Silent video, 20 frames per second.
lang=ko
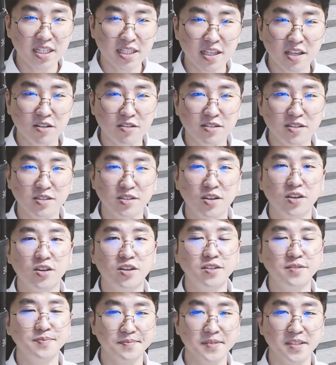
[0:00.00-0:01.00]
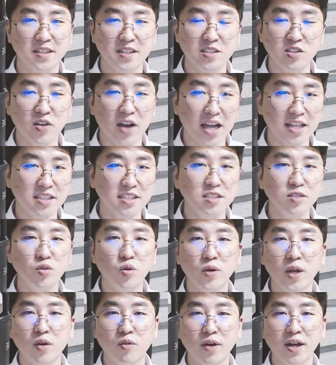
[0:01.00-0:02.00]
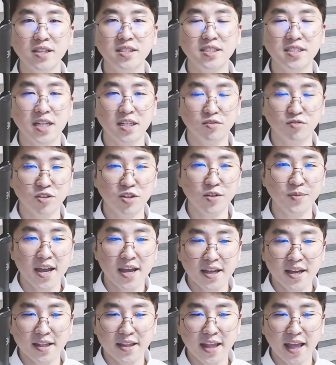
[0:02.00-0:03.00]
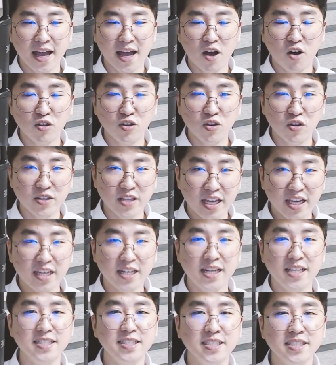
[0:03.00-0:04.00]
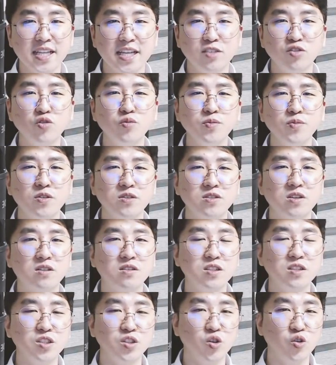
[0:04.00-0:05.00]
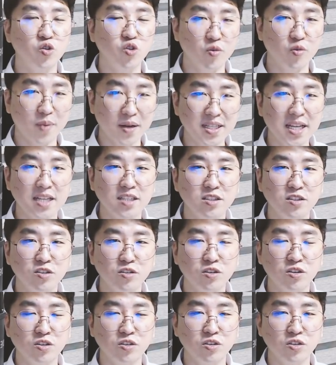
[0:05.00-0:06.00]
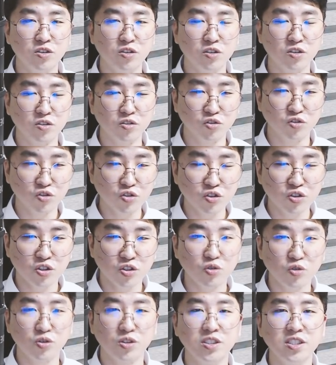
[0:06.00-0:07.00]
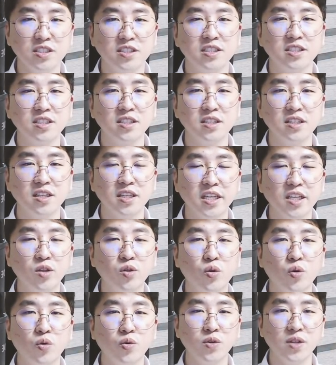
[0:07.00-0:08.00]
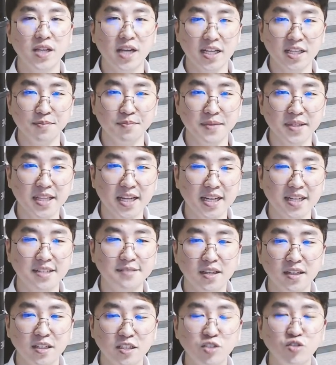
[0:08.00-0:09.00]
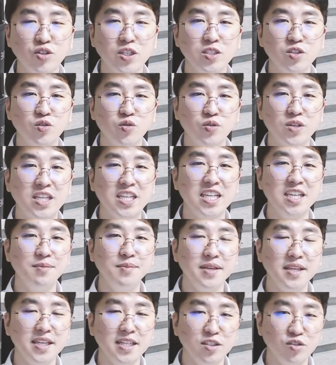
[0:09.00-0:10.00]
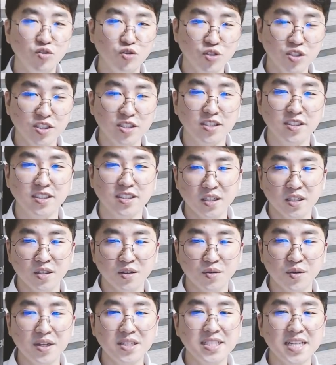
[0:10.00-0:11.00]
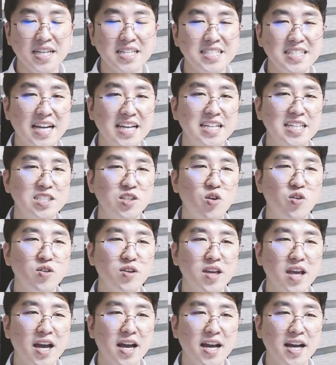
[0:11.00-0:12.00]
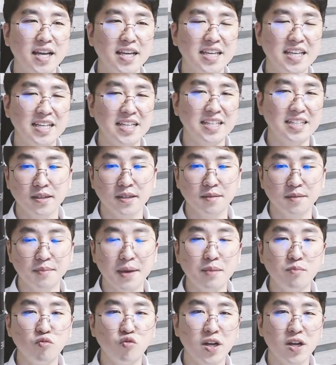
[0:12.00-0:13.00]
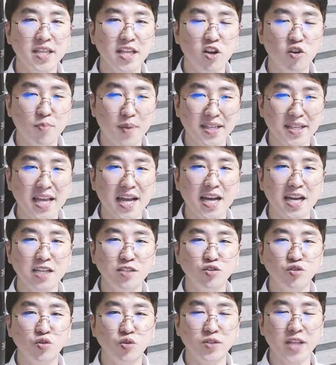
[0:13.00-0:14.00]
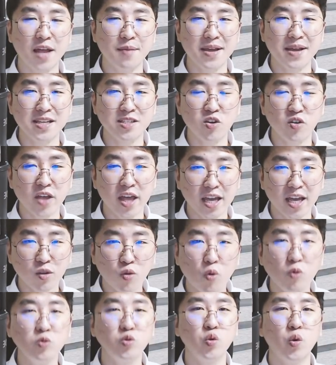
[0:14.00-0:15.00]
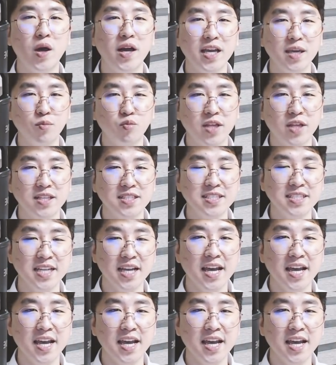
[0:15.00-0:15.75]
되어 있어요. 그래서 같은 토라고 할지라도요. 내가 어떤 얘기를 했을 때 좀 더 적극적으로 받아들여 주는 쪽은 기토일간입니다. 그 중에서도 기미일주는 굉장히 자기 성향이 막무가내로 받아주고 남의 성향에 동조하기보다는